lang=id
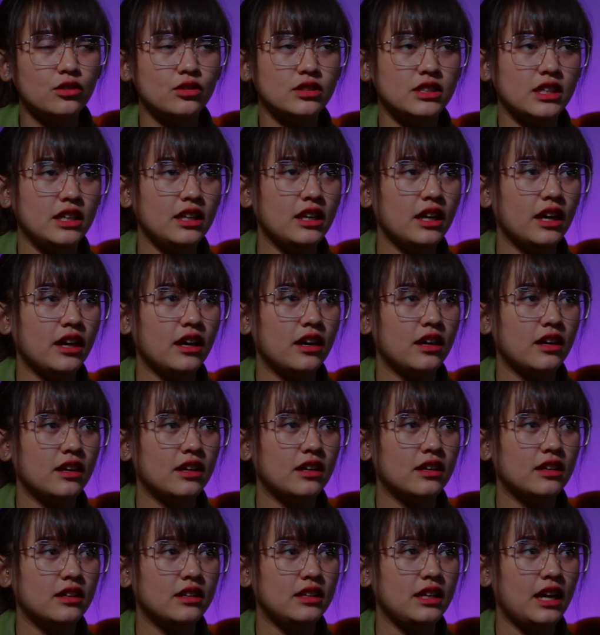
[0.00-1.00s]
Gitu jadi
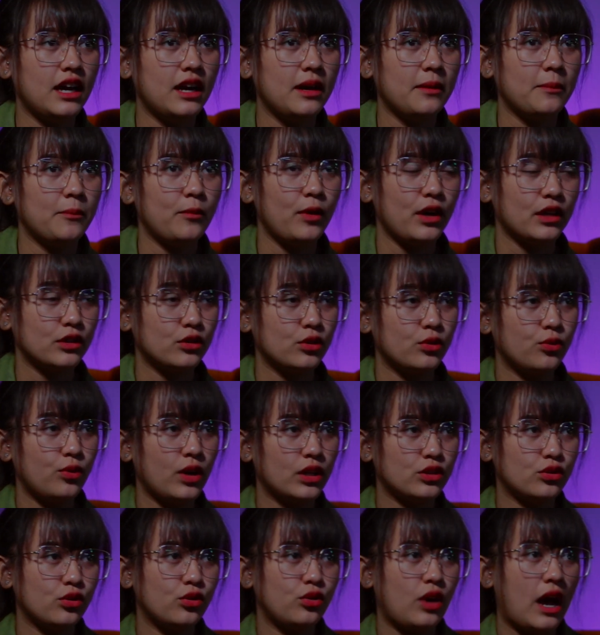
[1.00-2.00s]
kayak yang
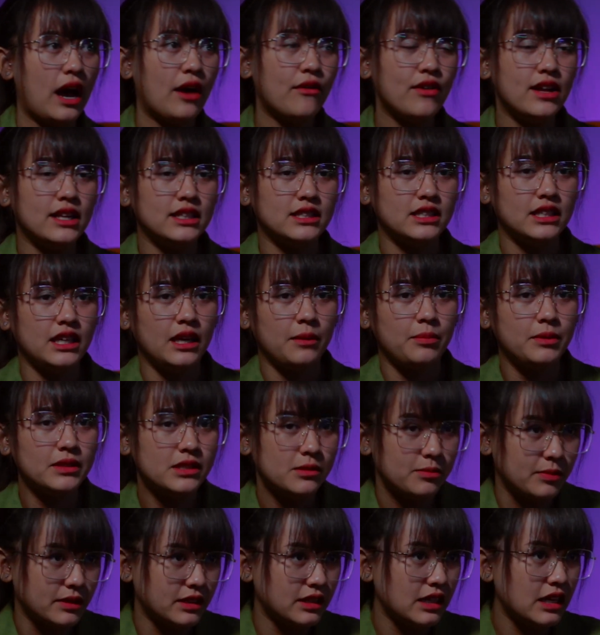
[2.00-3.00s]
waktu, waktu awal sih
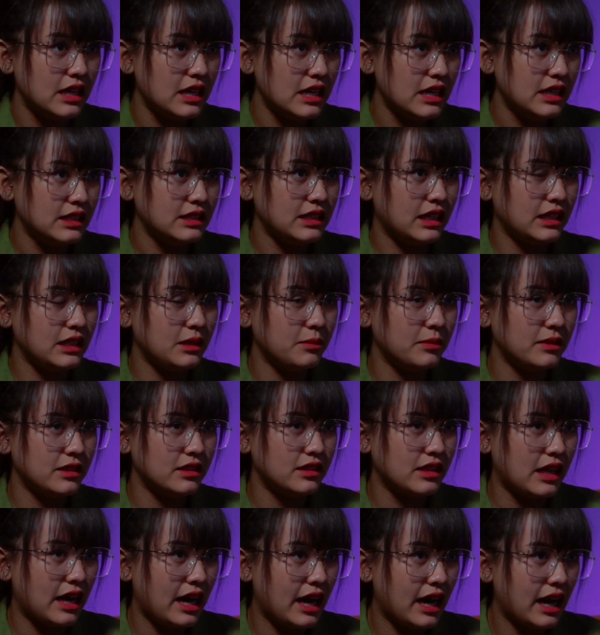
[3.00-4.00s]
Happy sempet
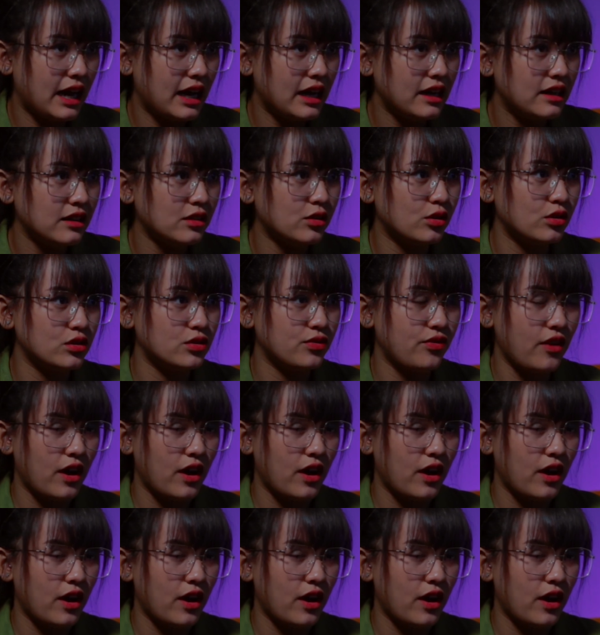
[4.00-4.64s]
nyanyi bentar,